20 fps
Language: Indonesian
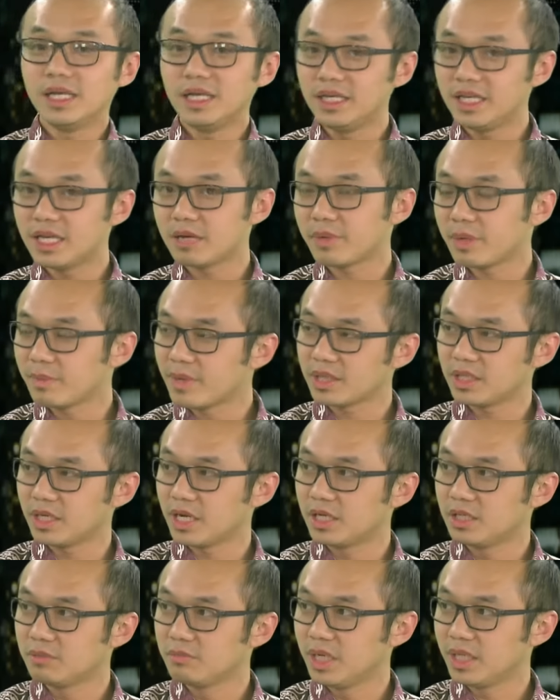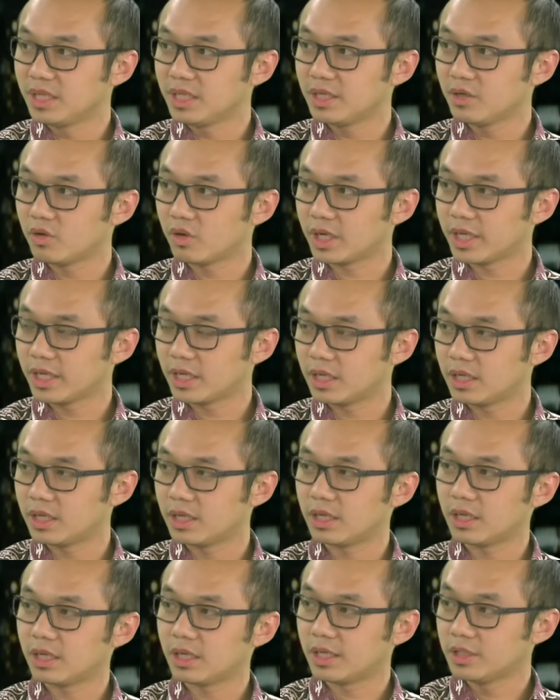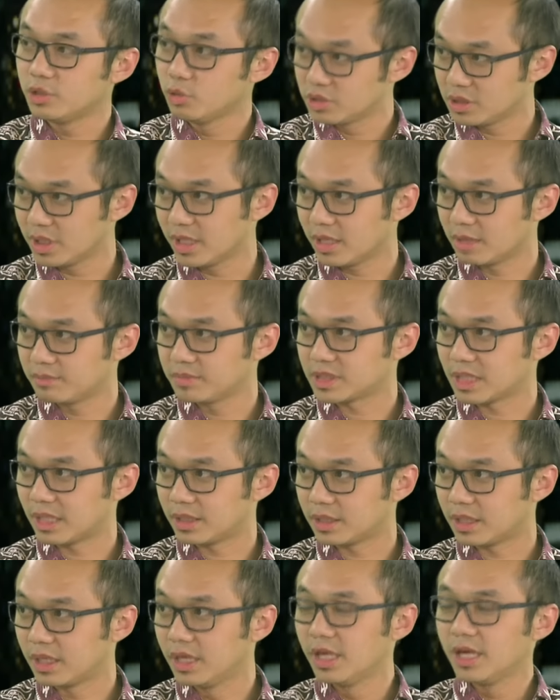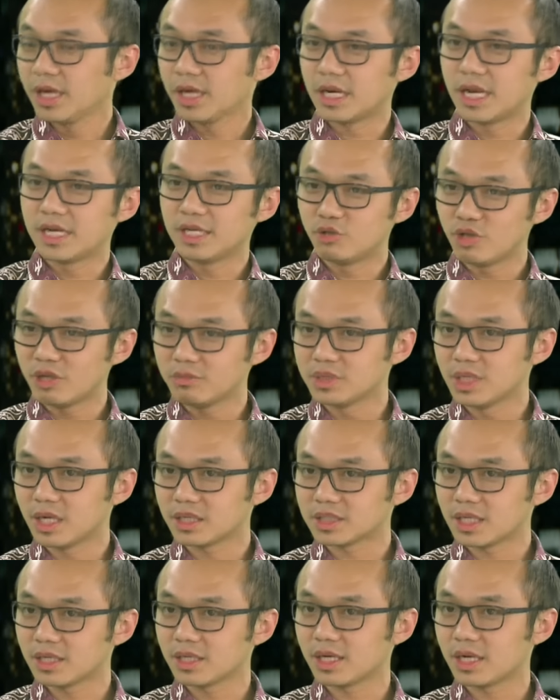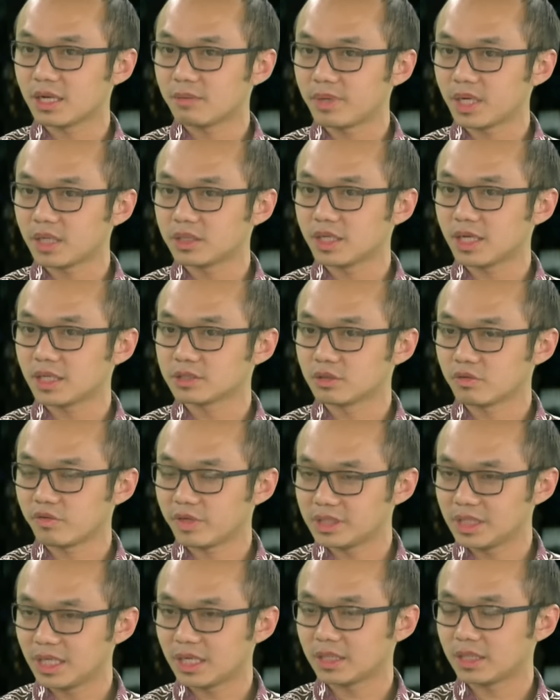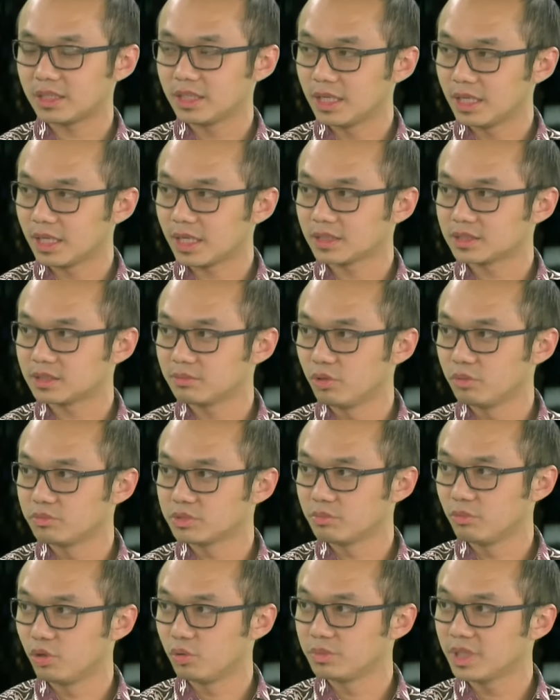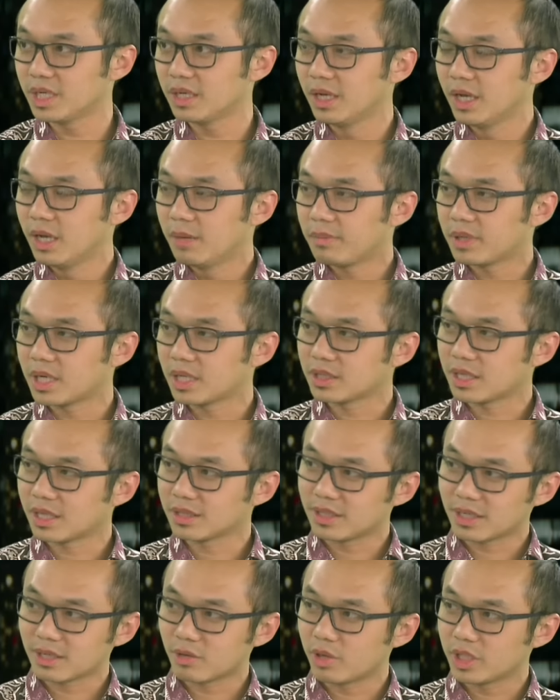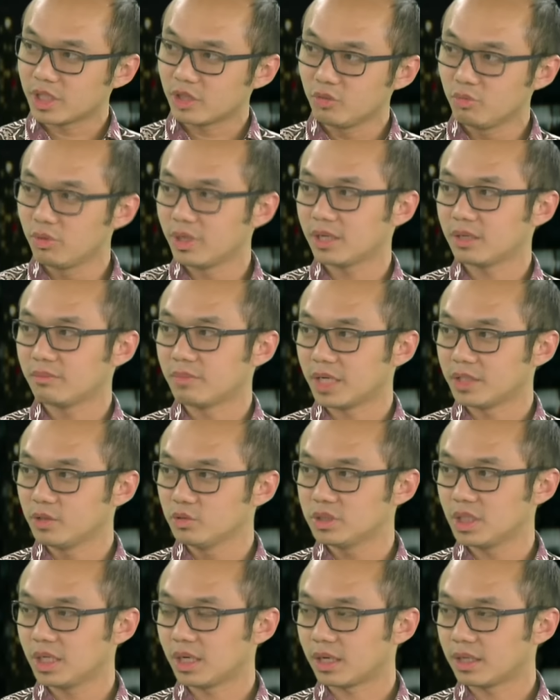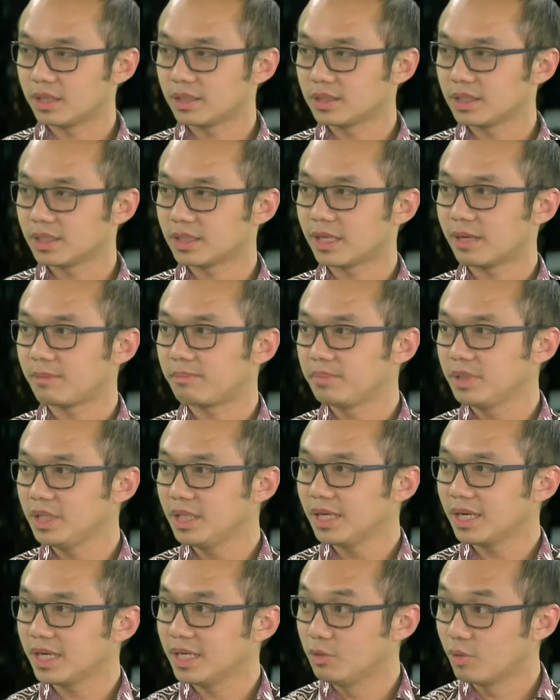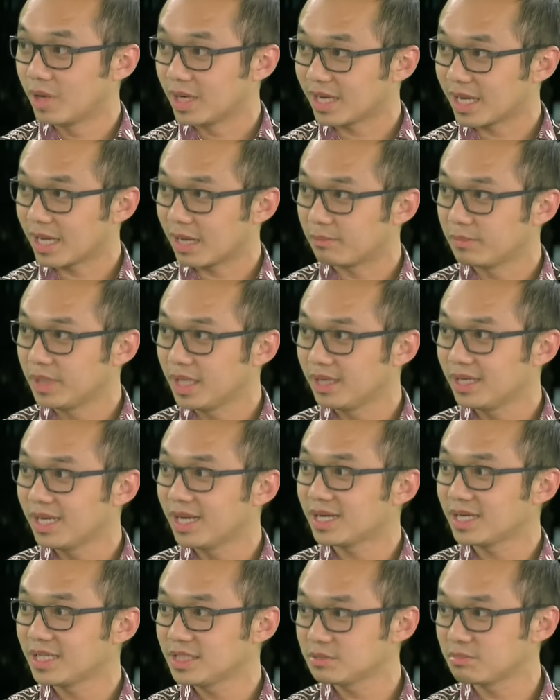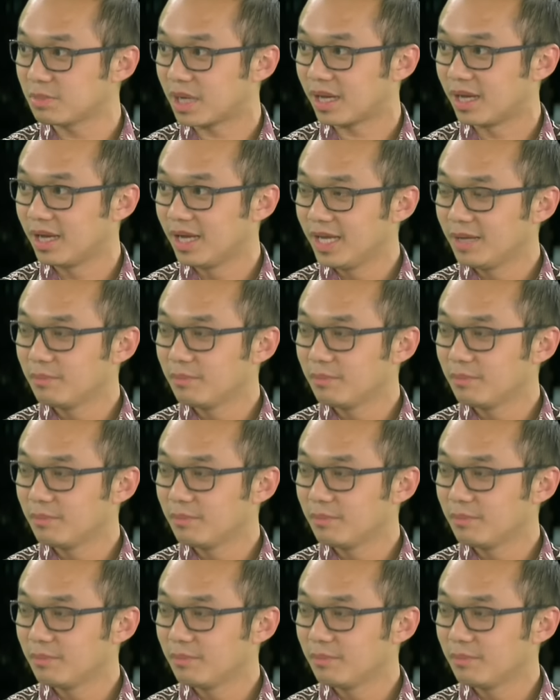Hmm. Ini yang memang tidak dimiliki oleh uh, Yusril hmm, misalnya. Hmm. Hmm. Dan itu yang menjelaskan kenapa ketika survei diadakan sebelum-sebelumnya penantang terkuat itu bukan Bang Yusril tetapi Ridwan Kamil dengan Risma.